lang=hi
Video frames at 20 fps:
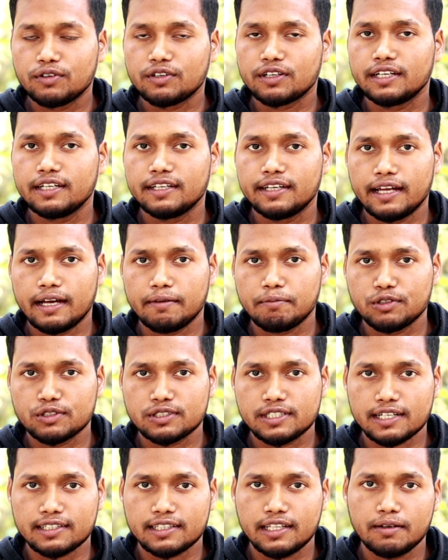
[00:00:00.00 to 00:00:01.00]
फ़ोन की रैम
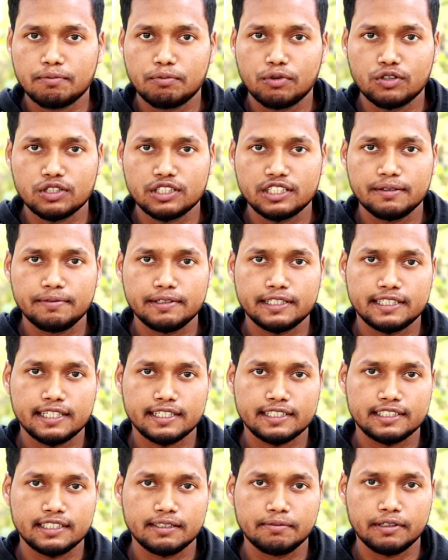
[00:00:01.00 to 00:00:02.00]
हो सकता है फोर जी बी
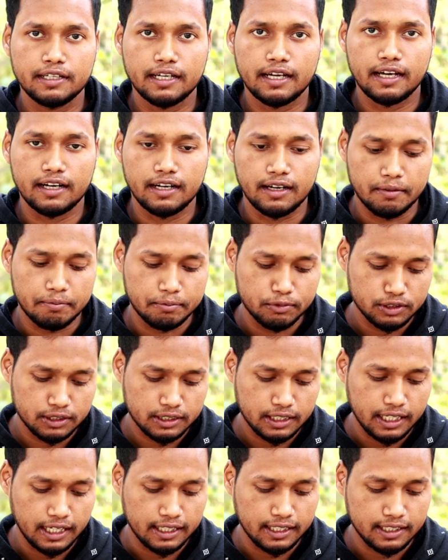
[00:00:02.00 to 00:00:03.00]
सिक्स जी बी है एंड आप
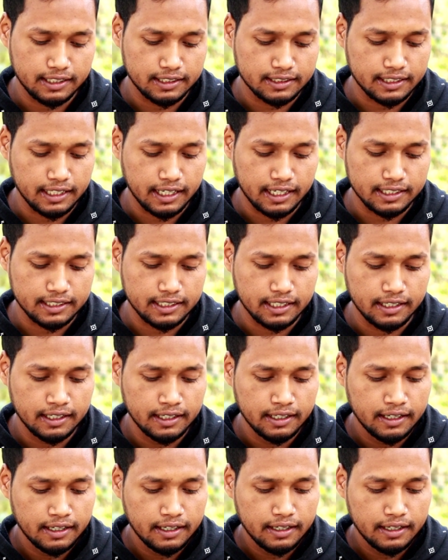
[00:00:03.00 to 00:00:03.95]
उसके अंदर इस तरीके से